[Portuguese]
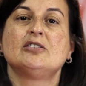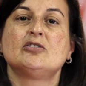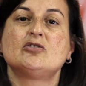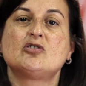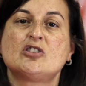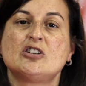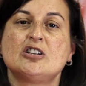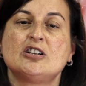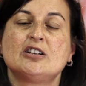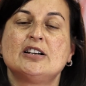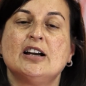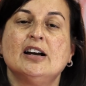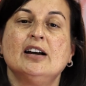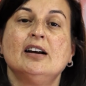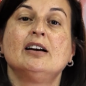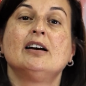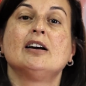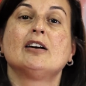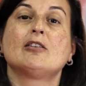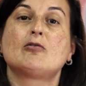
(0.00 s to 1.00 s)
diga
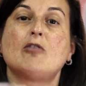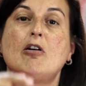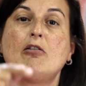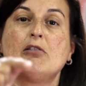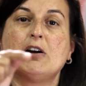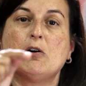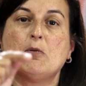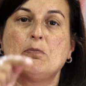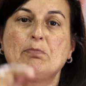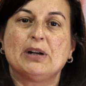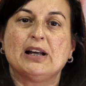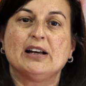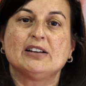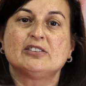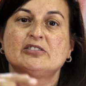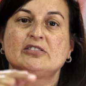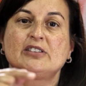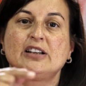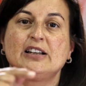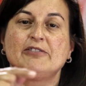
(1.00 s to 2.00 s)
qual é o
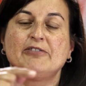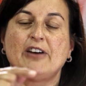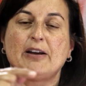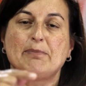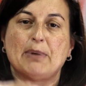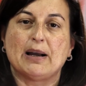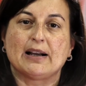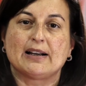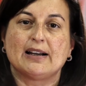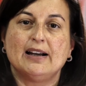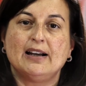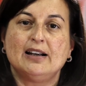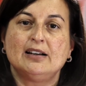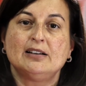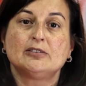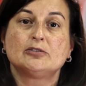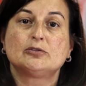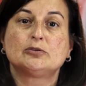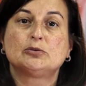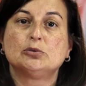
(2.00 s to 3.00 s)
prazo que ele vai
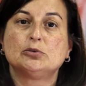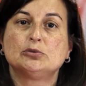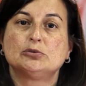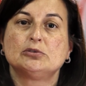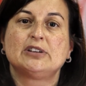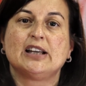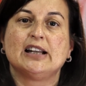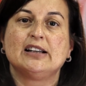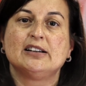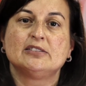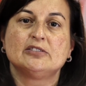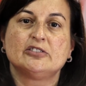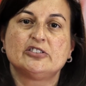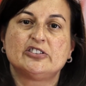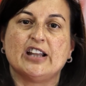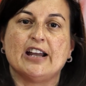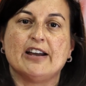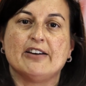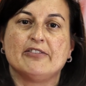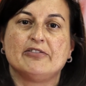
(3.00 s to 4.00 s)
pagar, tudo que ele nos
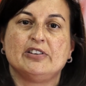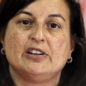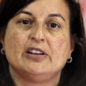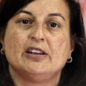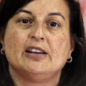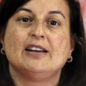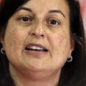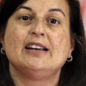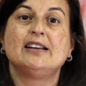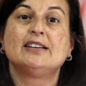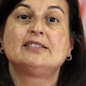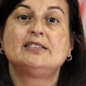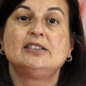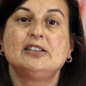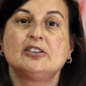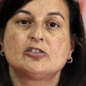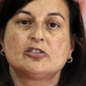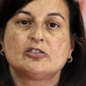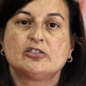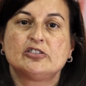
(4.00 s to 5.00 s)
deve.
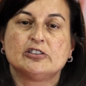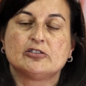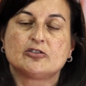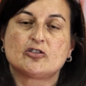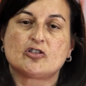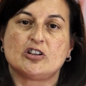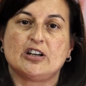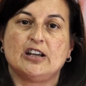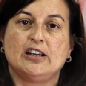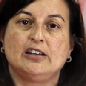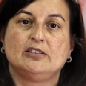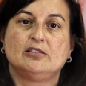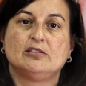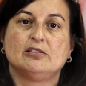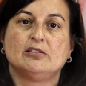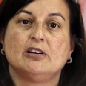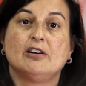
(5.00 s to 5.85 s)
Exija o seu direito.